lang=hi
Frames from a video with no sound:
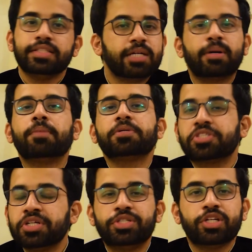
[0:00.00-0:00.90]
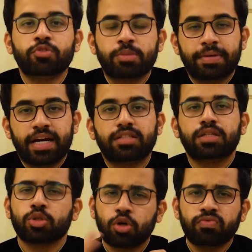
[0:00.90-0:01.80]
जब आप किसी इंटरव्यू में बैठते
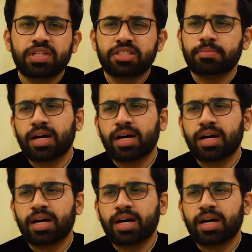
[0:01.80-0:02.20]
हैं तो ऑब्वियस सी